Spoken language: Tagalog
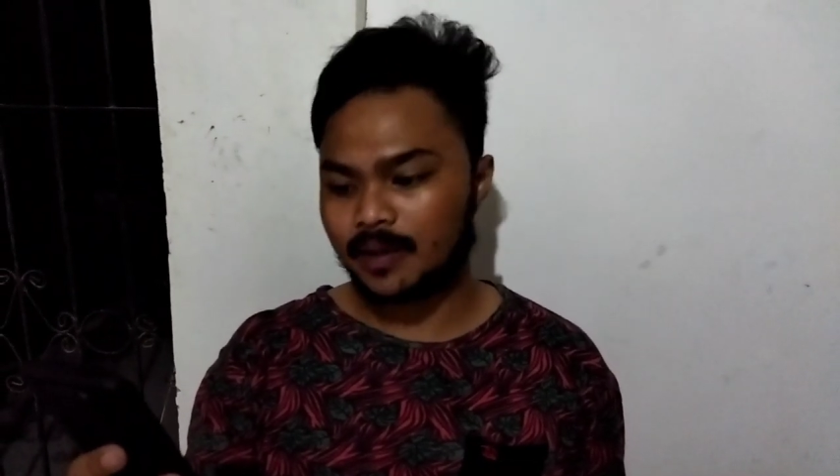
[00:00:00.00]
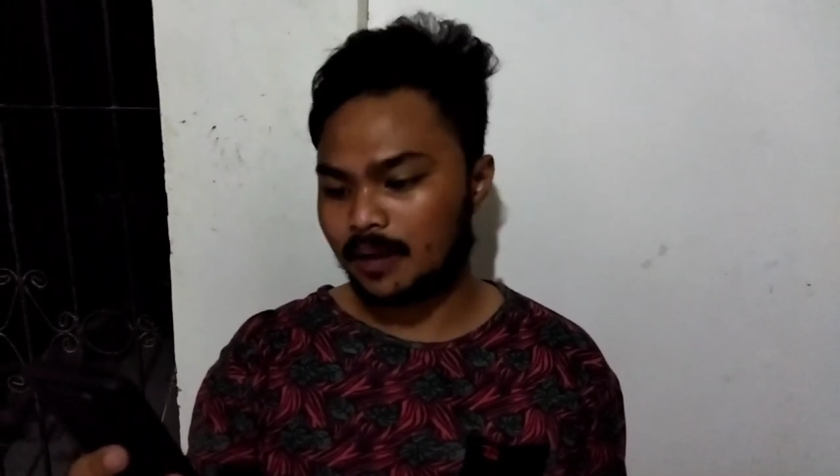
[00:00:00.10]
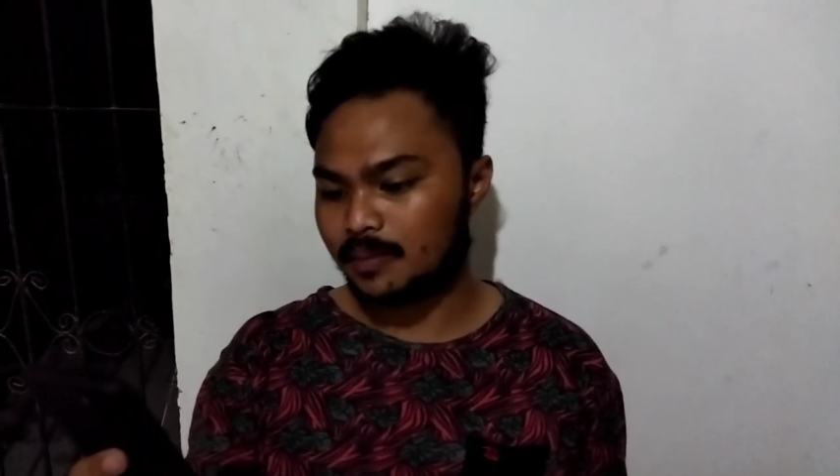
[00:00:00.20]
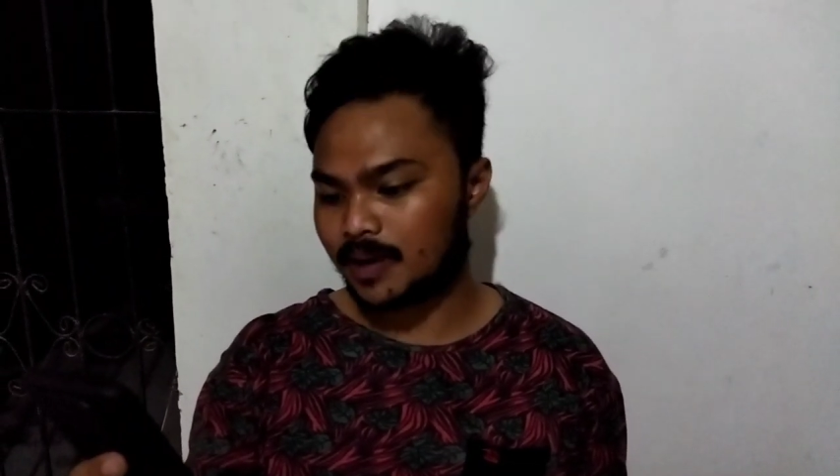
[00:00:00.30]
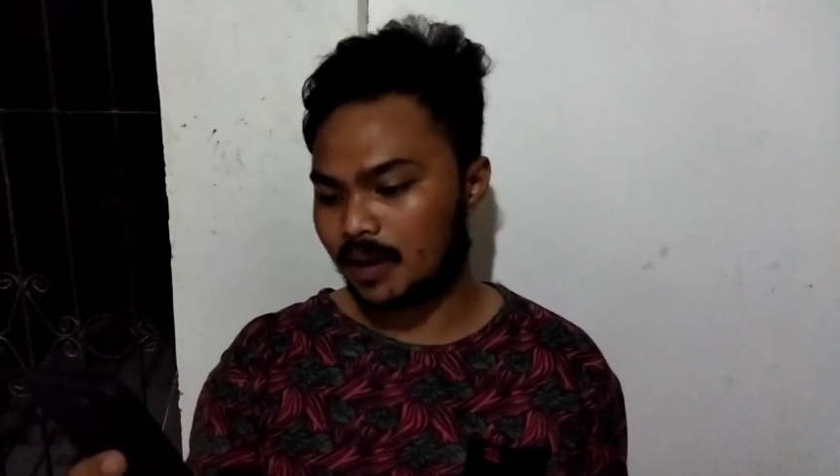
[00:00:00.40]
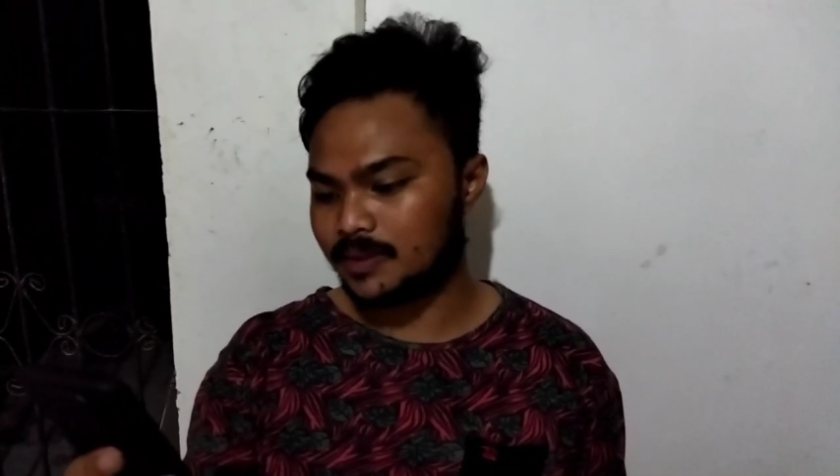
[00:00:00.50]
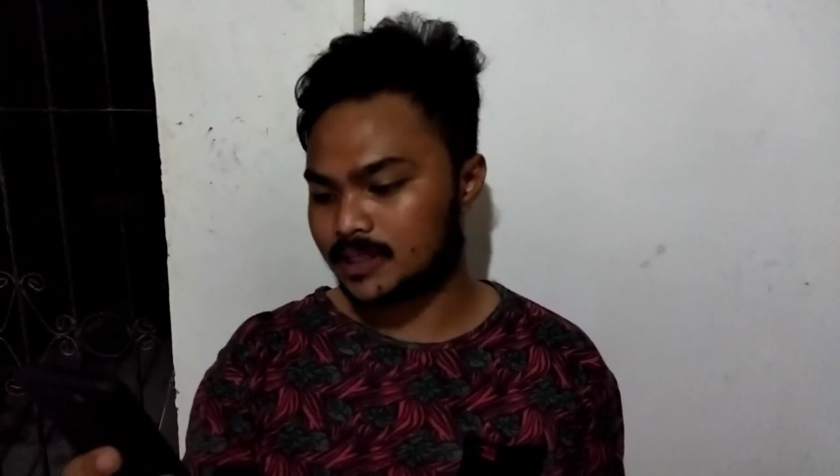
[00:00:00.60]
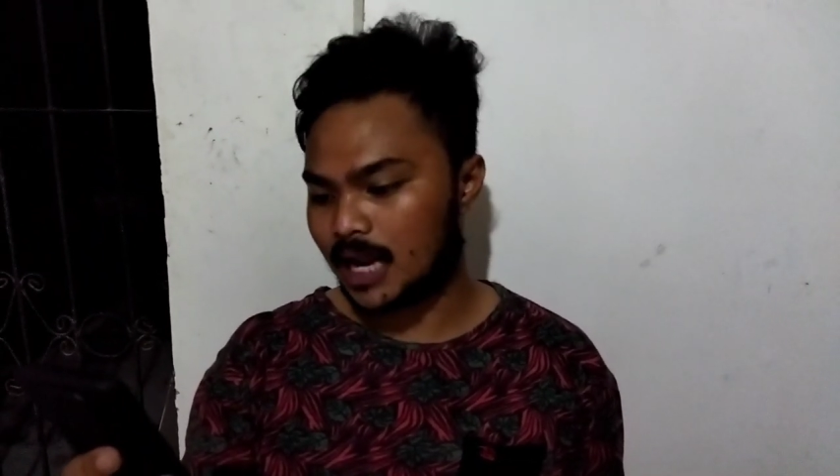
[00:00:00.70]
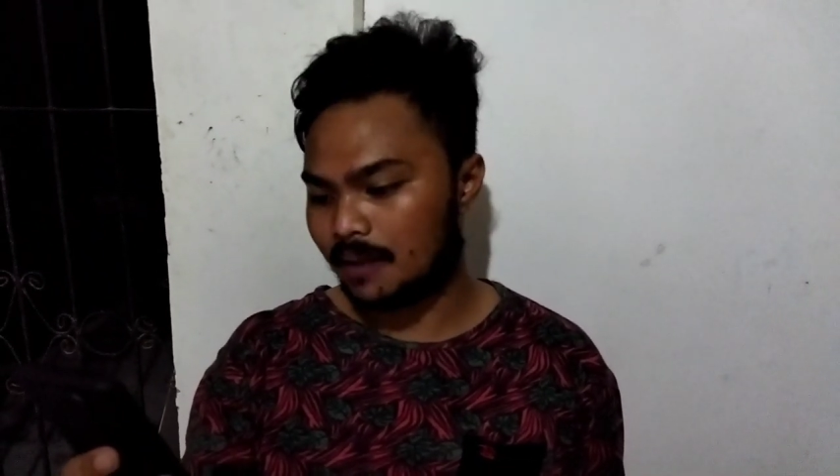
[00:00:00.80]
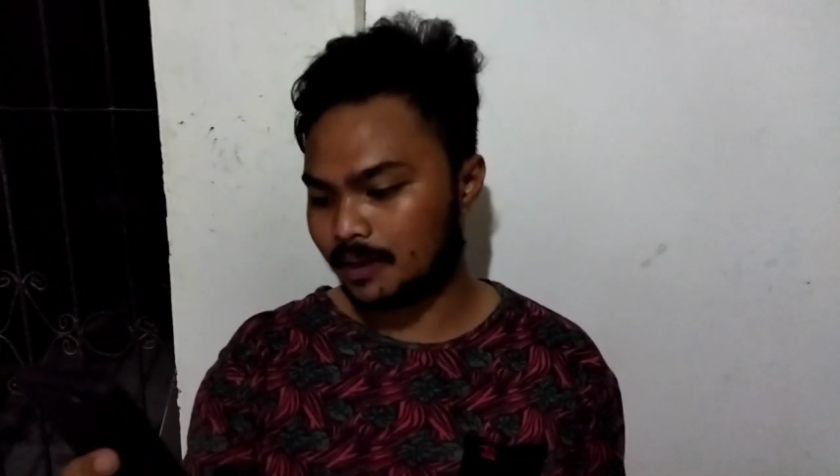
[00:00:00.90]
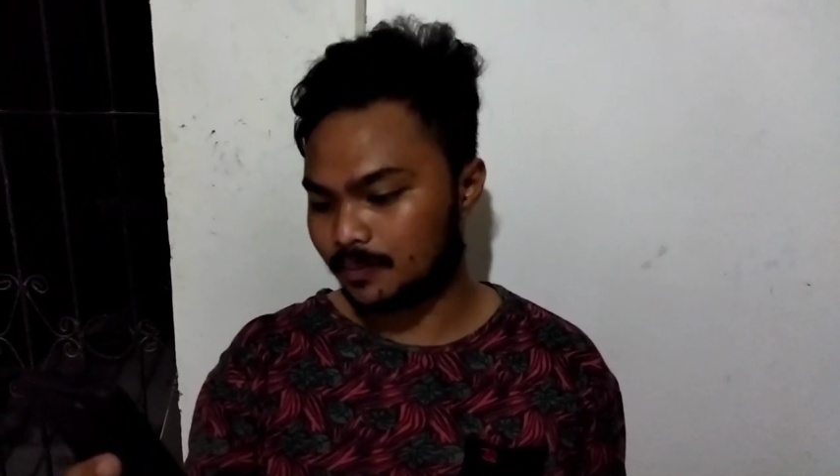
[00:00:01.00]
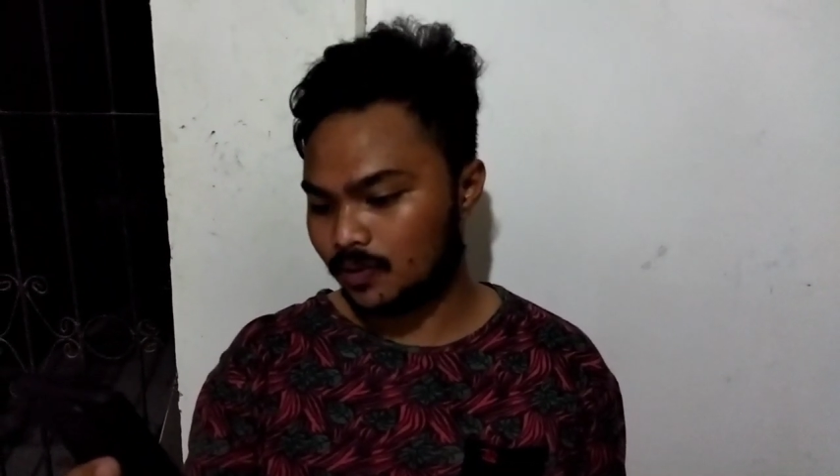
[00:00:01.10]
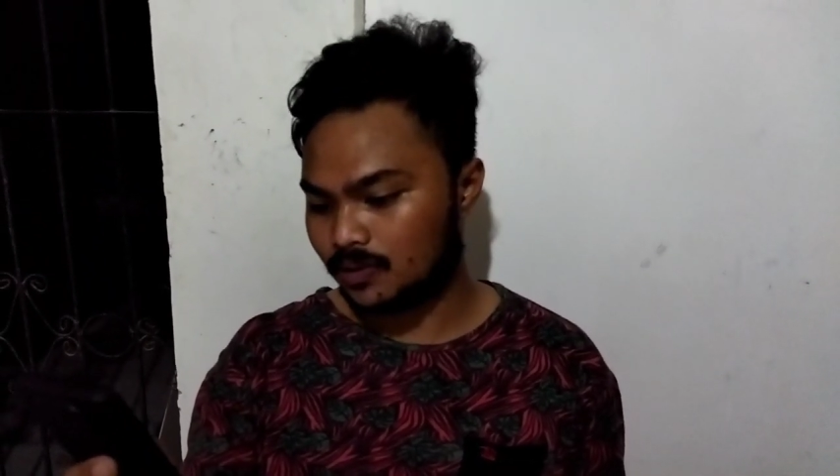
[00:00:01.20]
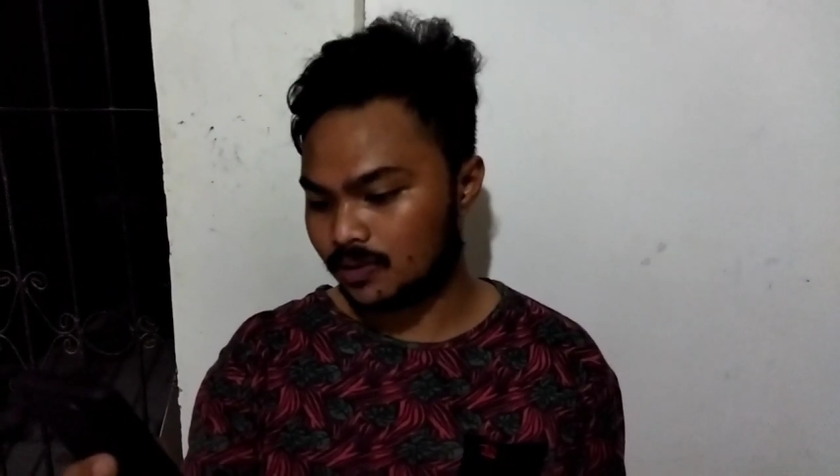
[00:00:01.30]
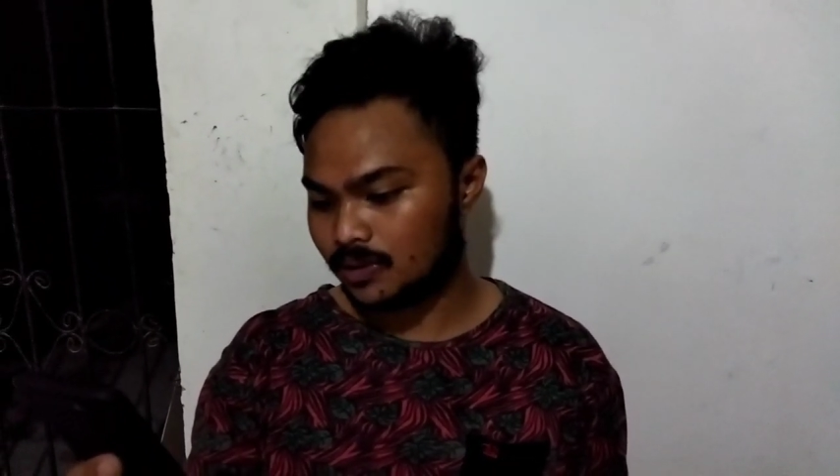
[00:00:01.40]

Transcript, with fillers: maraming maraming salamat po.